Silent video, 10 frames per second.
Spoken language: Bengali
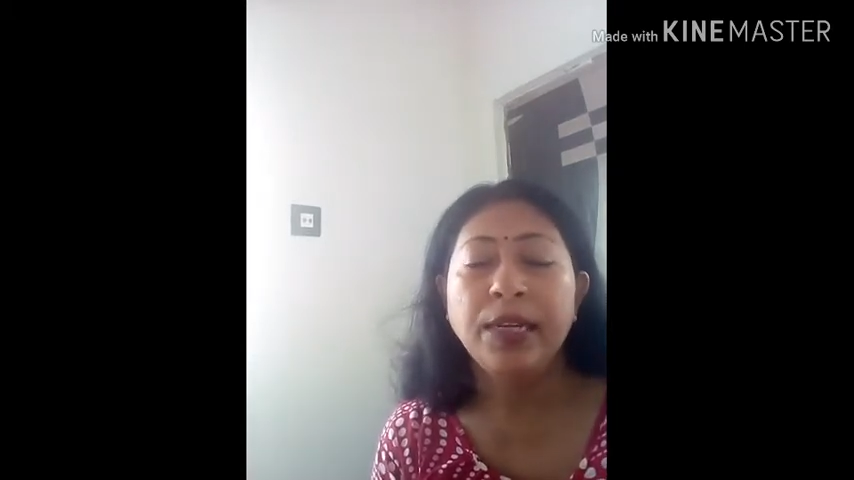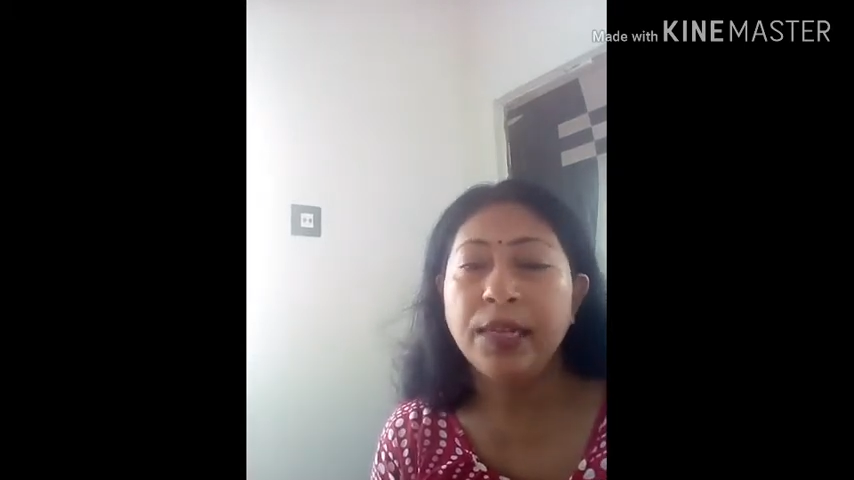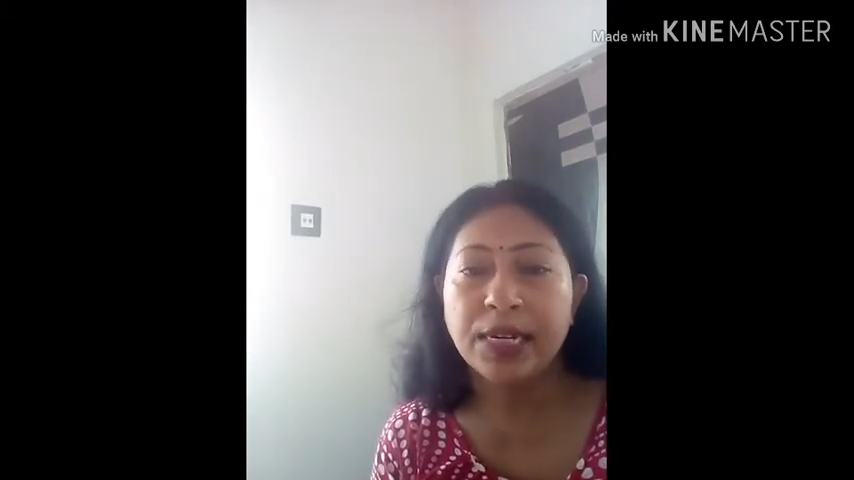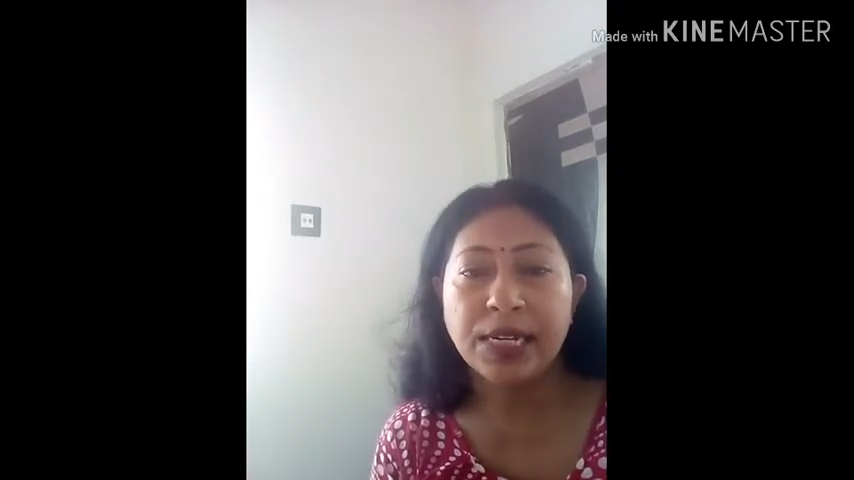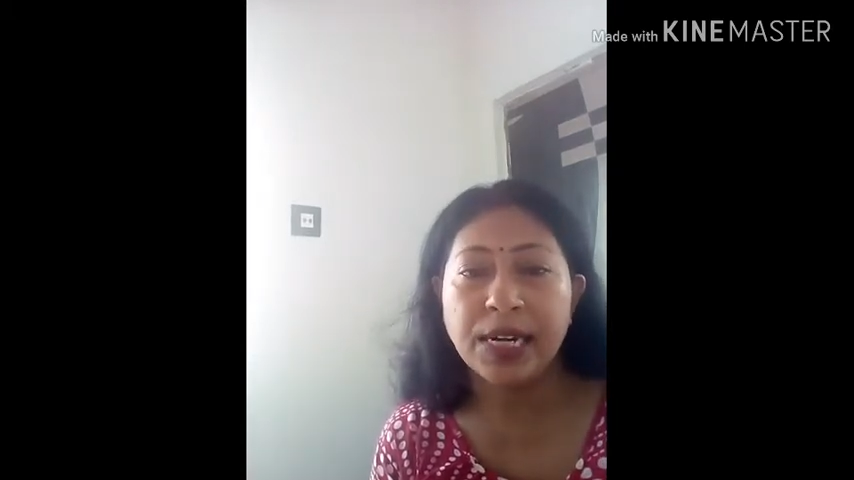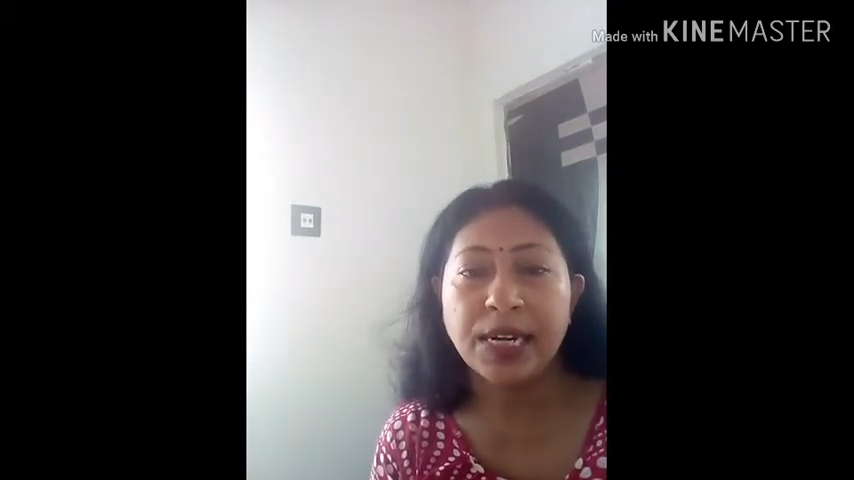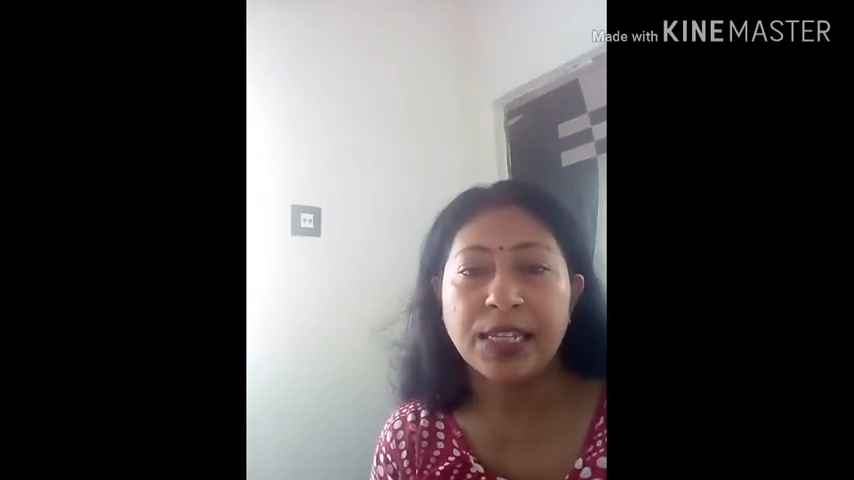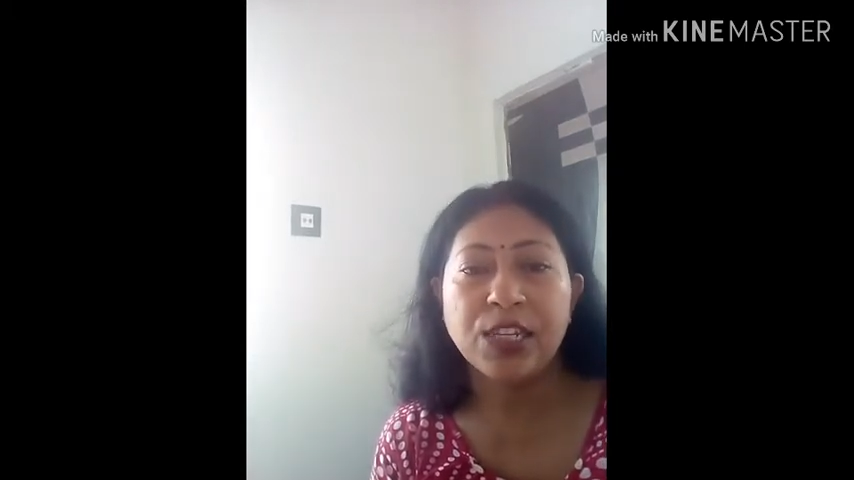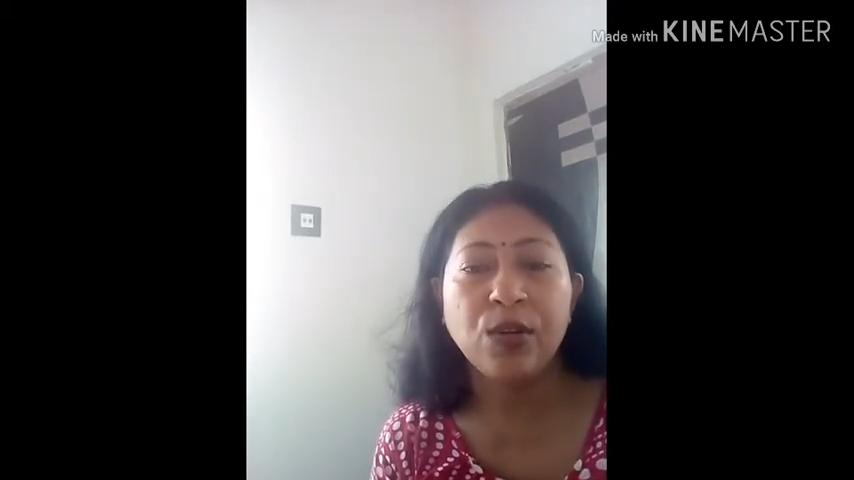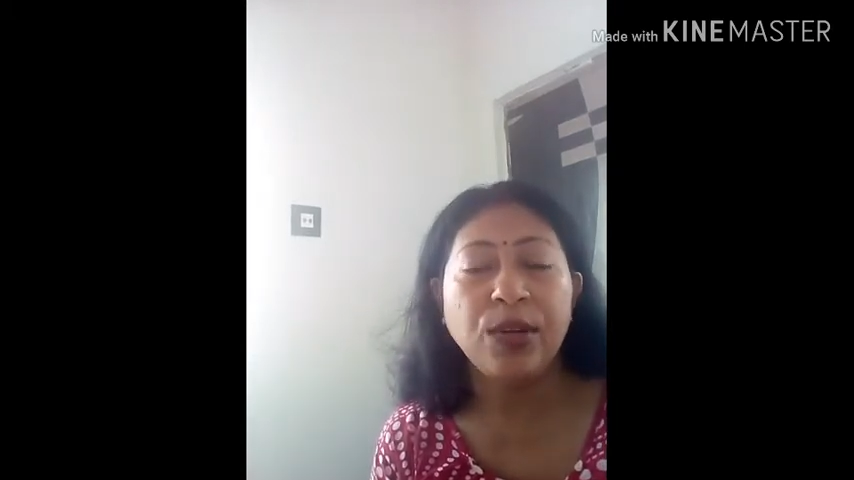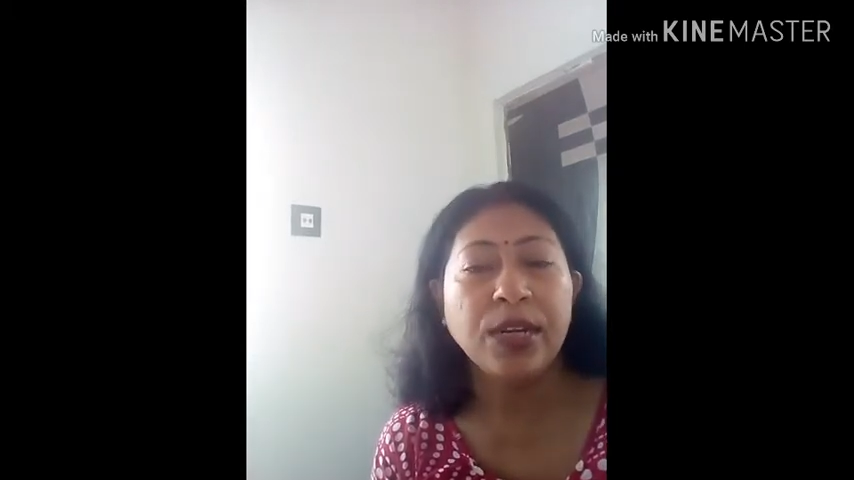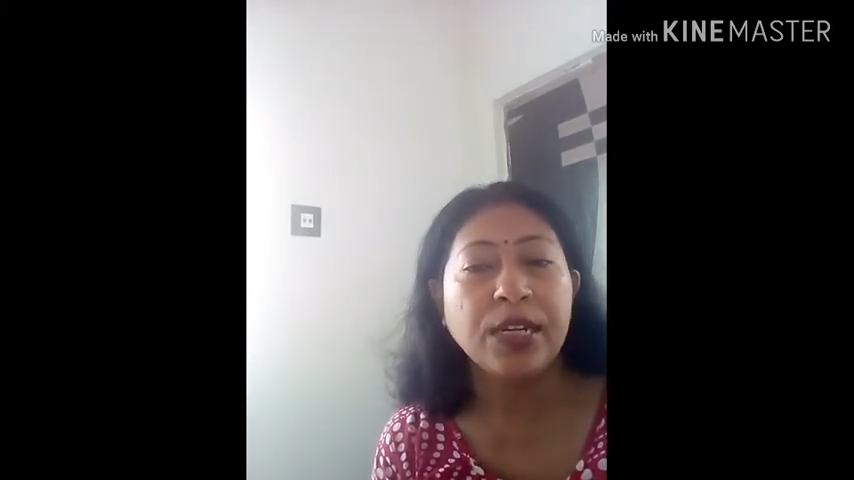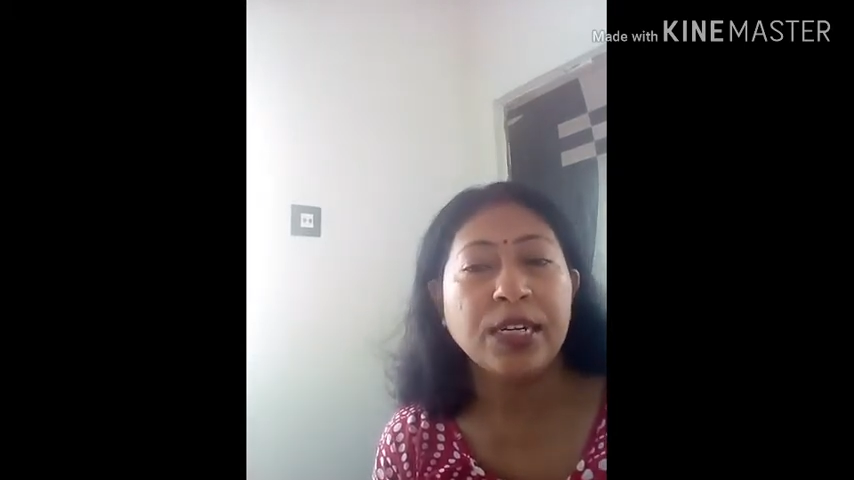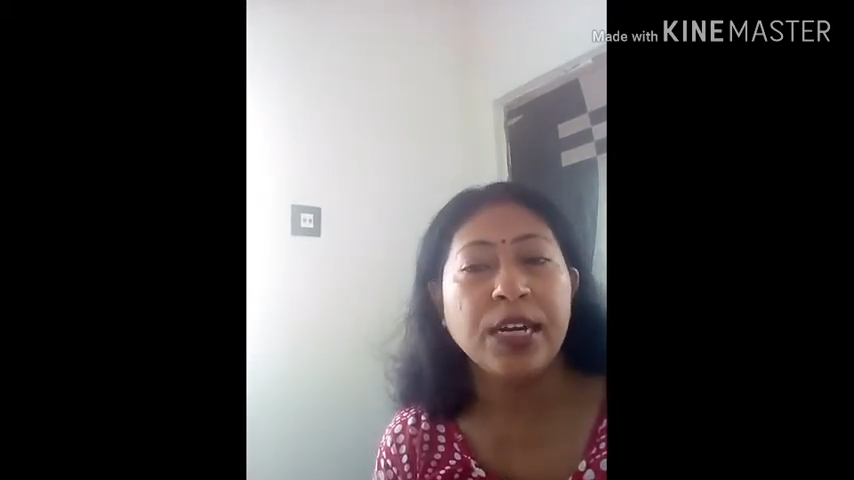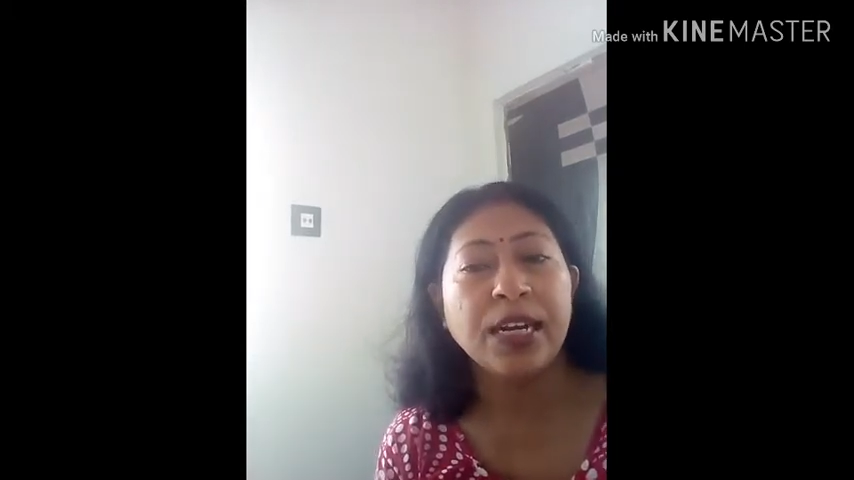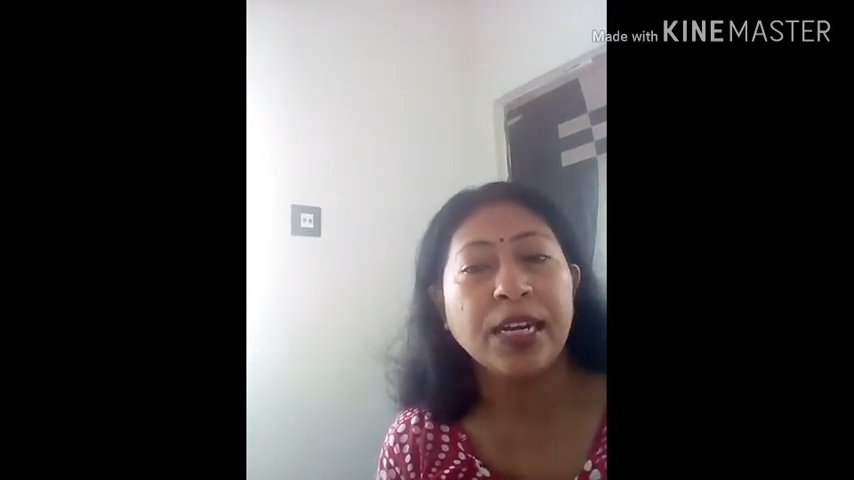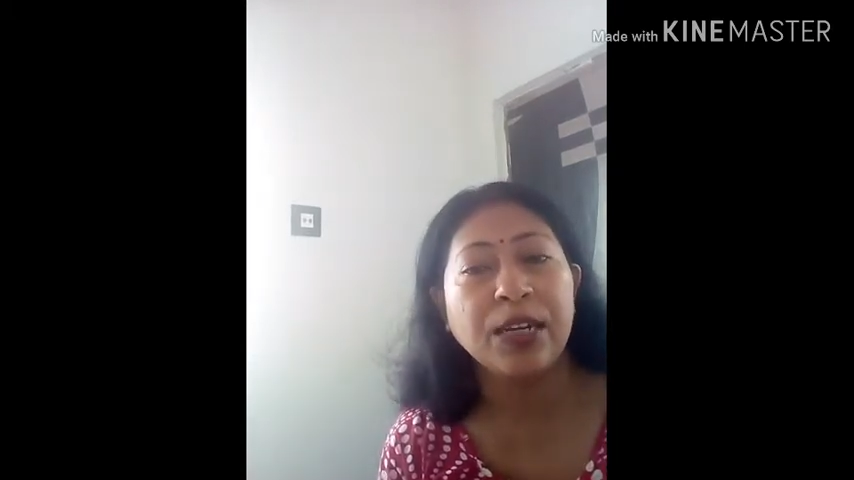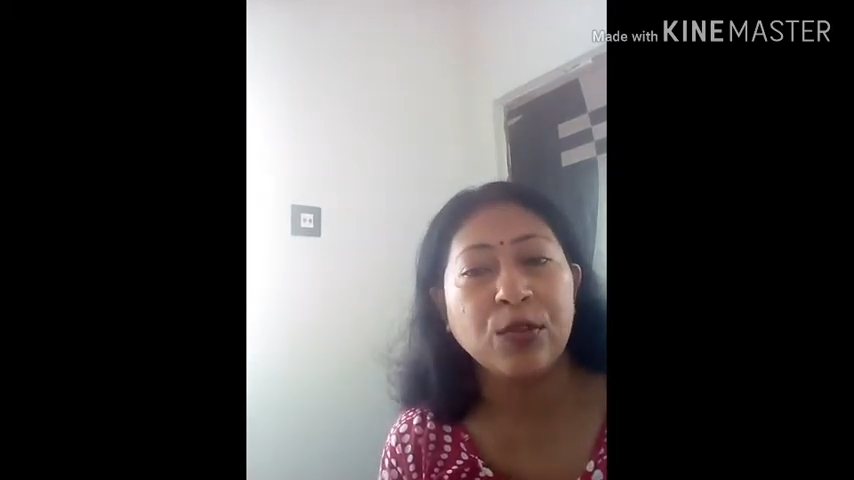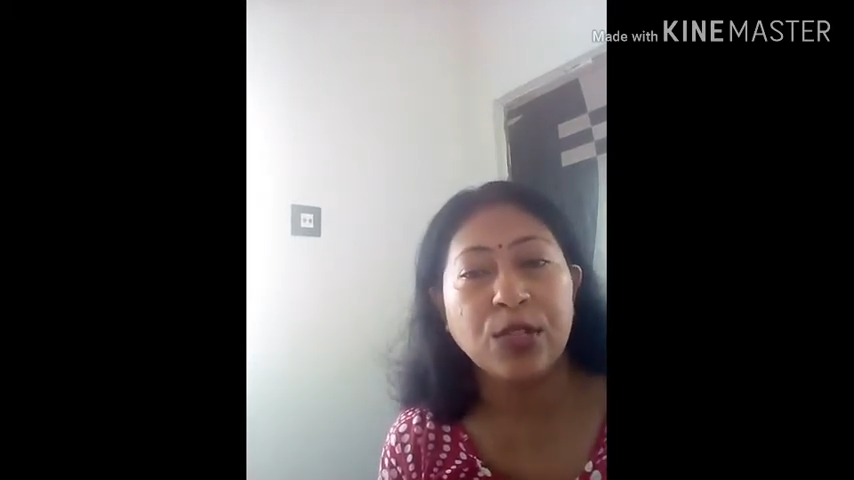ইন্ডাকশানটা ছিল ইন্ডাকশানটাকে একটু